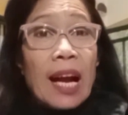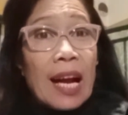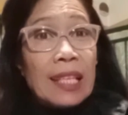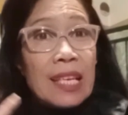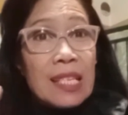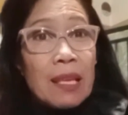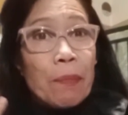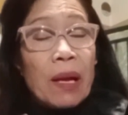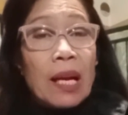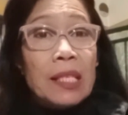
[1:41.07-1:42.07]
ang ating
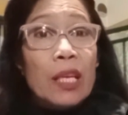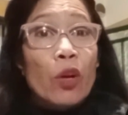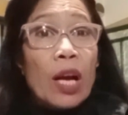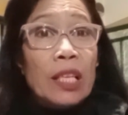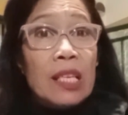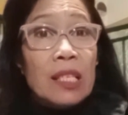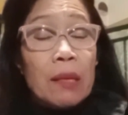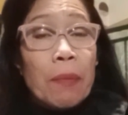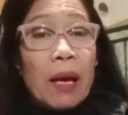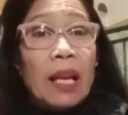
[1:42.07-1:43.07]
isipan kasi yung ating
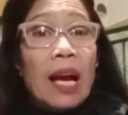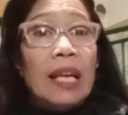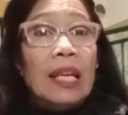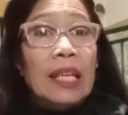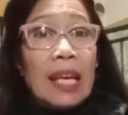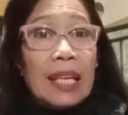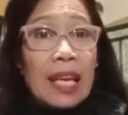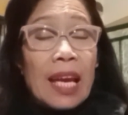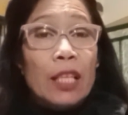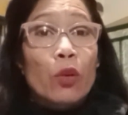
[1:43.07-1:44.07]
isipan ang
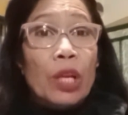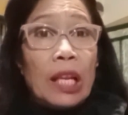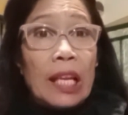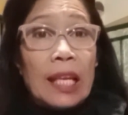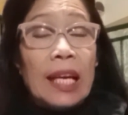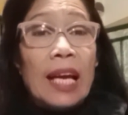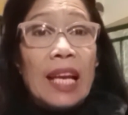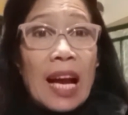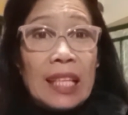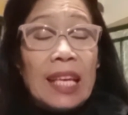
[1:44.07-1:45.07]
nagki-create o naglilika ng
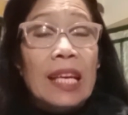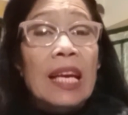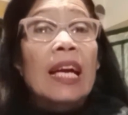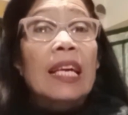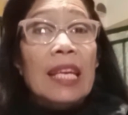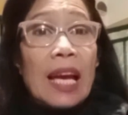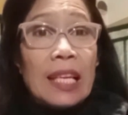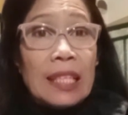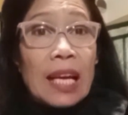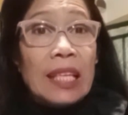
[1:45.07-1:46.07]
ating
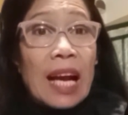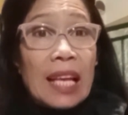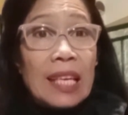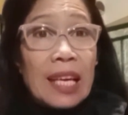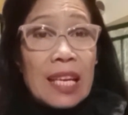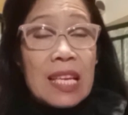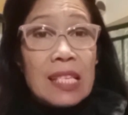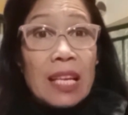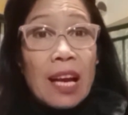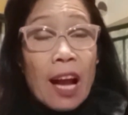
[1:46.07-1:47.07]
realidad ng ating
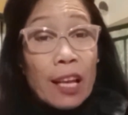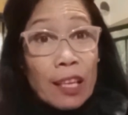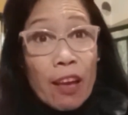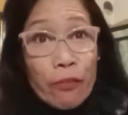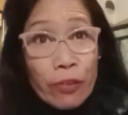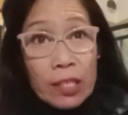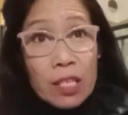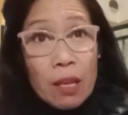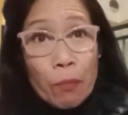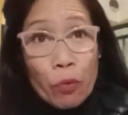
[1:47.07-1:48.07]
karanasan ng ating event
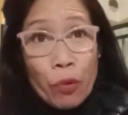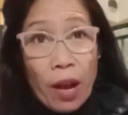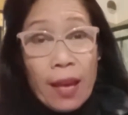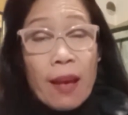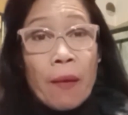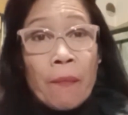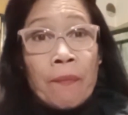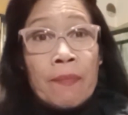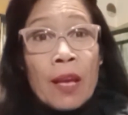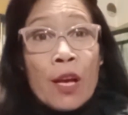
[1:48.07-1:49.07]
sa buhay.
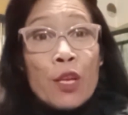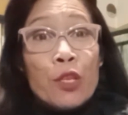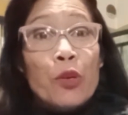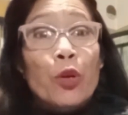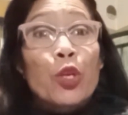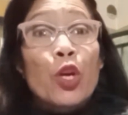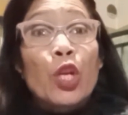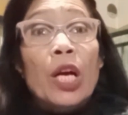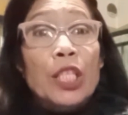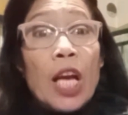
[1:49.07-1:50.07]
So, yun
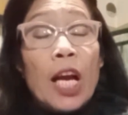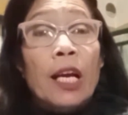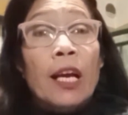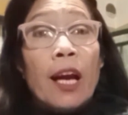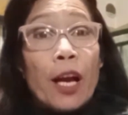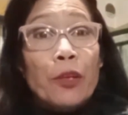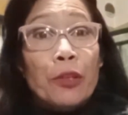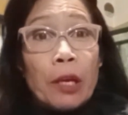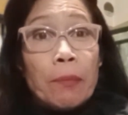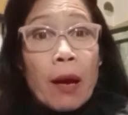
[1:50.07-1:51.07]
uh, siya ang ano
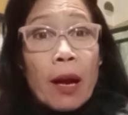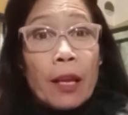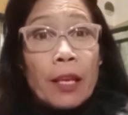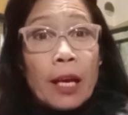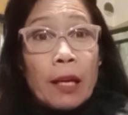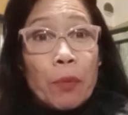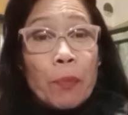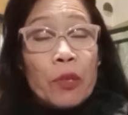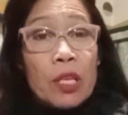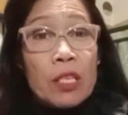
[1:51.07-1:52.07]
nagma,
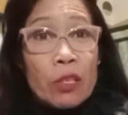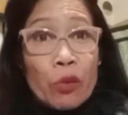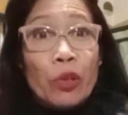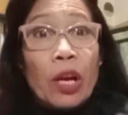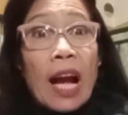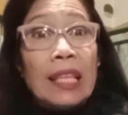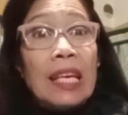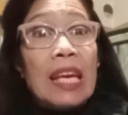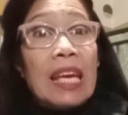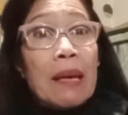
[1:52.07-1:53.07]
nagpo-proseso ng ating
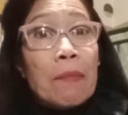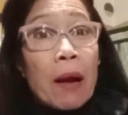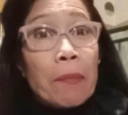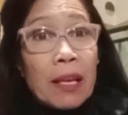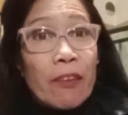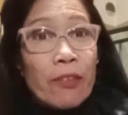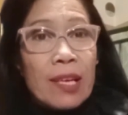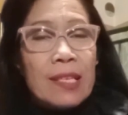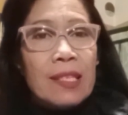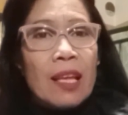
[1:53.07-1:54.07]
i
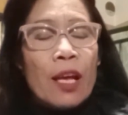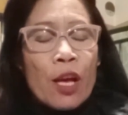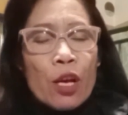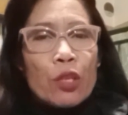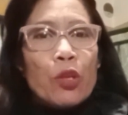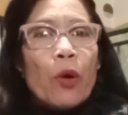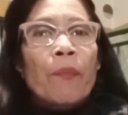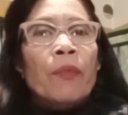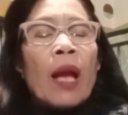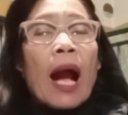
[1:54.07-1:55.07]
manifest So,
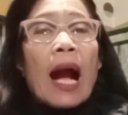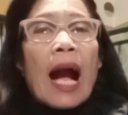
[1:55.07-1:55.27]
ang